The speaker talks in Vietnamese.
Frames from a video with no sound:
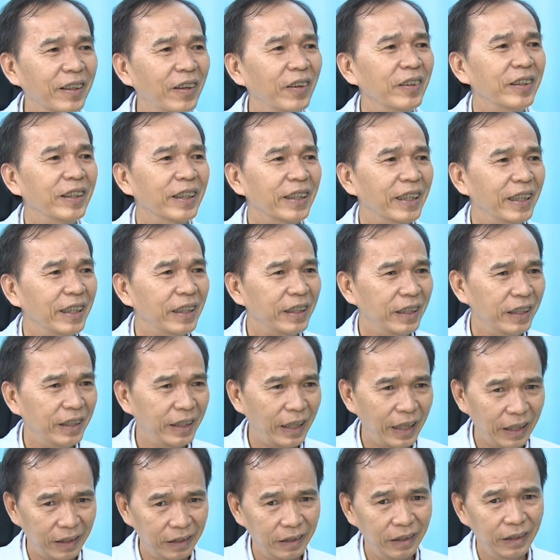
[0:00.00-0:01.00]
có những cái ghi
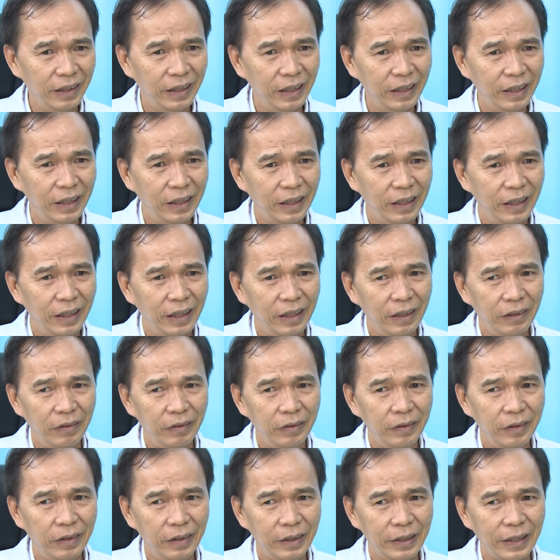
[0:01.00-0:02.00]
nhận.
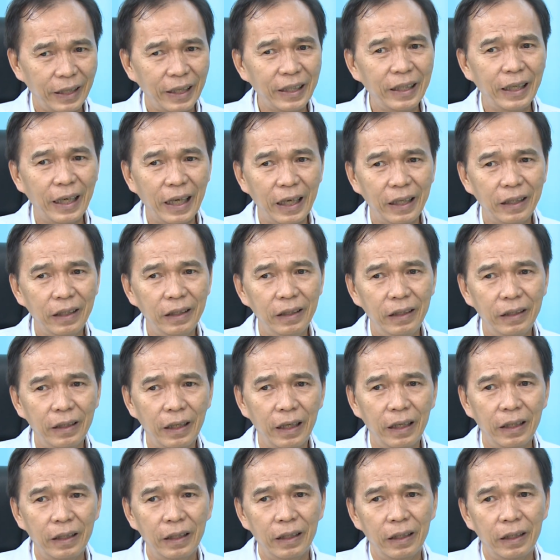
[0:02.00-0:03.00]
À, chẳng hạn như
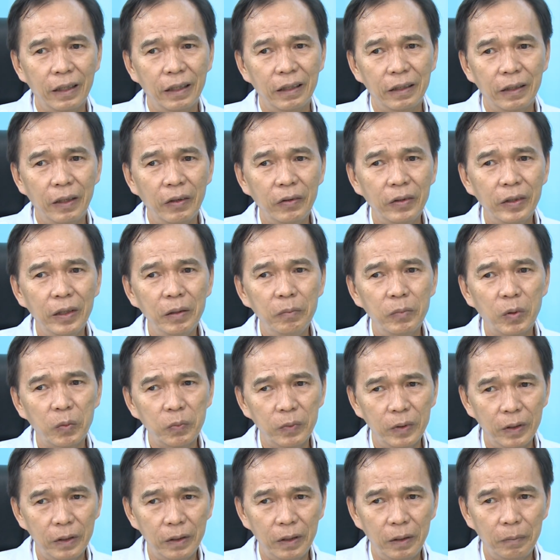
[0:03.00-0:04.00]
là à, đối với
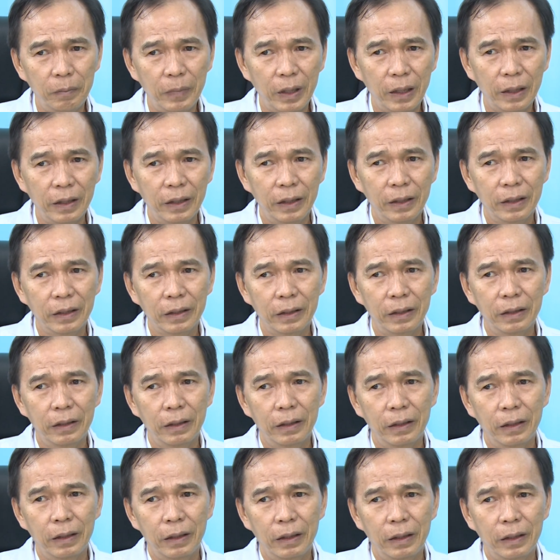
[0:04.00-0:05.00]
một người mà
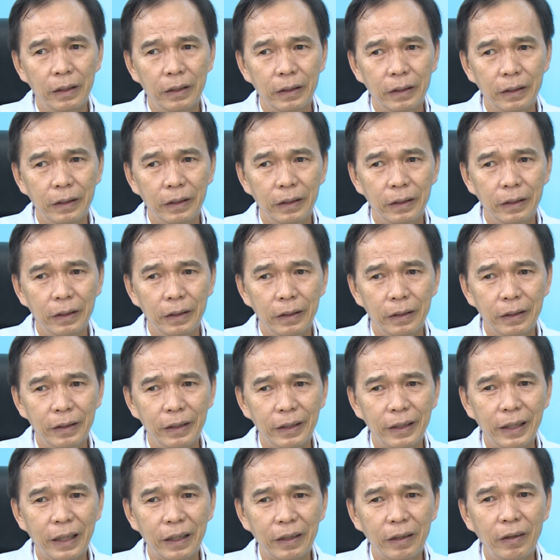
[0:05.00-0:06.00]

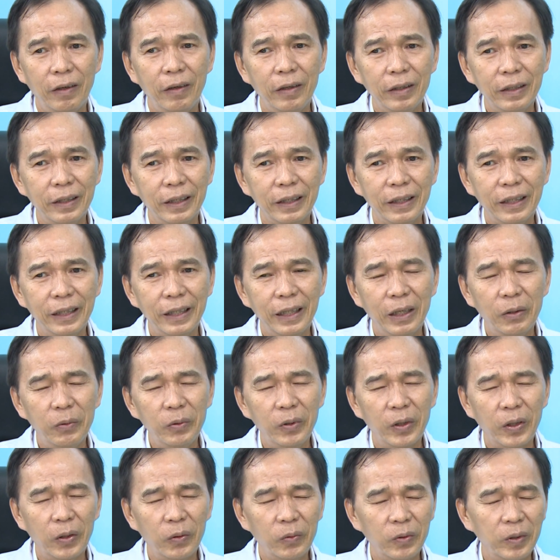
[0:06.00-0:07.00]
người ta có những cái dấu
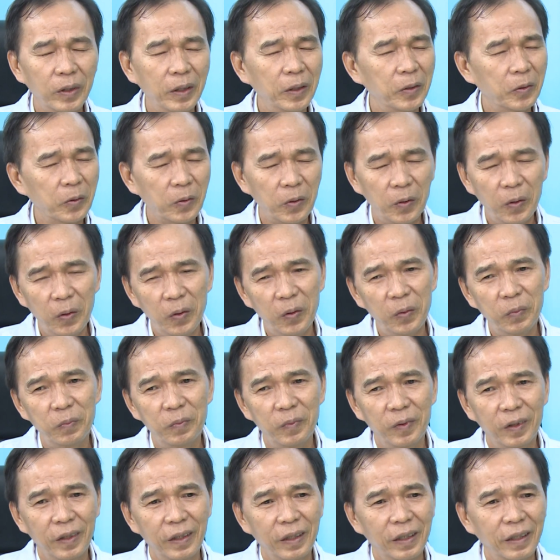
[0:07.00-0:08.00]
hiệu như sốt,
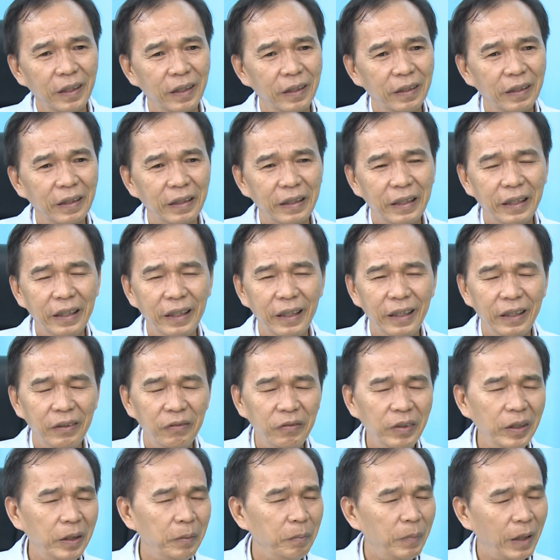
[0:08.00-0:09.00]
rồi cái
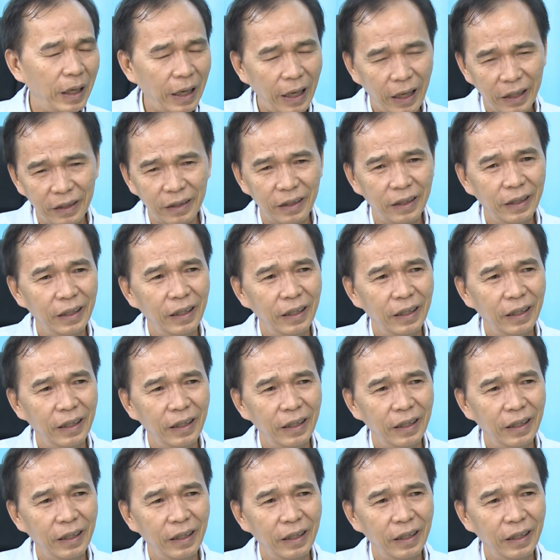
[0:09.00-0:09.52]
viêm hạch,